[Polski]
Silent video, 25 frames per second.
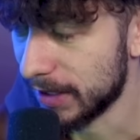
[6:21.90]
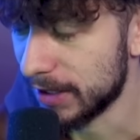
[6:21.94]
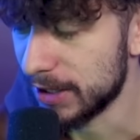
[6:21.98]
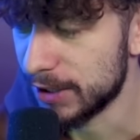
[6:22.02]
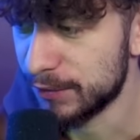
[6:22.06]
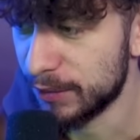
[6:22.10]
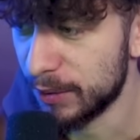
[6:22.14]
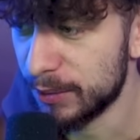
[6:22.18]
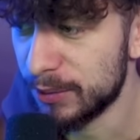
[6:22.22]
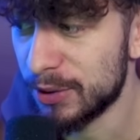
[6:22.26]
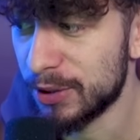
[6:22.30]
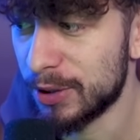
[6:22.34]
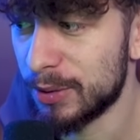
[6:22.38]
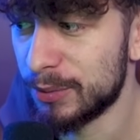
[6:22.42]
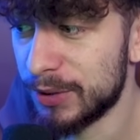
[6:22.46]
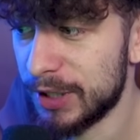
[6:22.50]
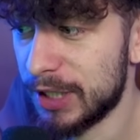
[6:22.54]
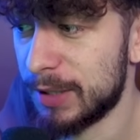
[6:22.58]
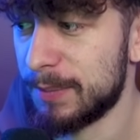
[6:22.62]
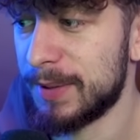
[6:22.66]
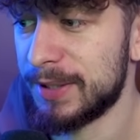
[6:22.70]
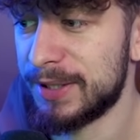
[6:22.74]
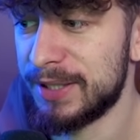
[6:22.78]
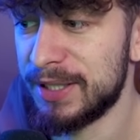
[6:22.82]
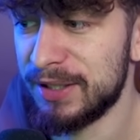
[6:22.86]
Ale swoją drogą
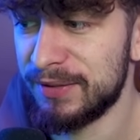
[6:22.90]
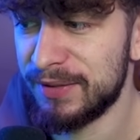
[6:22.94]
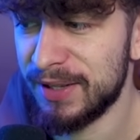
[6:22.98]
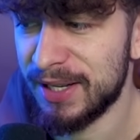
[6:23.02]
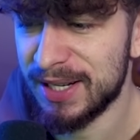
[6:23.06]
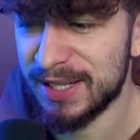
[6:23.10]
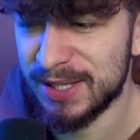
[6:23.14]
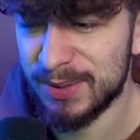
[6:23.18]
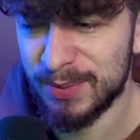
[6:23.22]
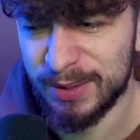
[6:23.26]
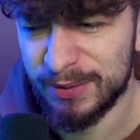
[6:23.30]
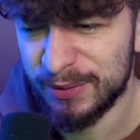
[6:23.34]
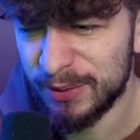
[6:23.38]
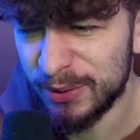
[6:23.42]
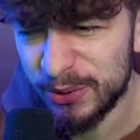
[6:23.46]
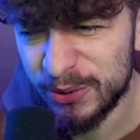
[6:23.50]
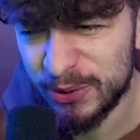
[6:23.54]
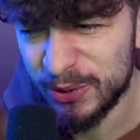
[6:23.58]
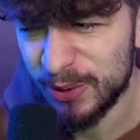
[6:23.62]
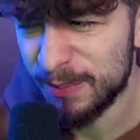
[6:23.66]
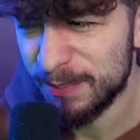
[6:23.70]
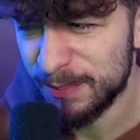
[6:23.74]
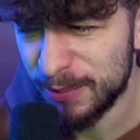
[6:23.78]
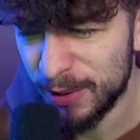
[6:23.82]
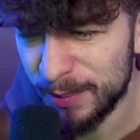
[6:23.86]
tak Patrick Vieira z
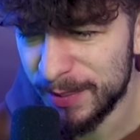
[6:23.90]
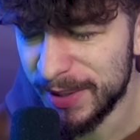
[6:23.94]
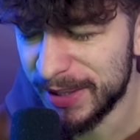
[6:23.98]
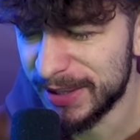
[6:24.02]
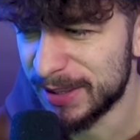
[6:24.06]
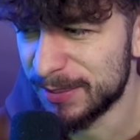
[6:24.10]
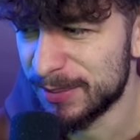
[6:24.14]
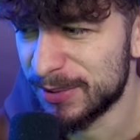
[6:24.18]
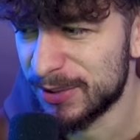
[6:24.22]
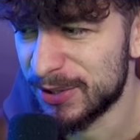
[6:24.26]
łatwością pobiegł tym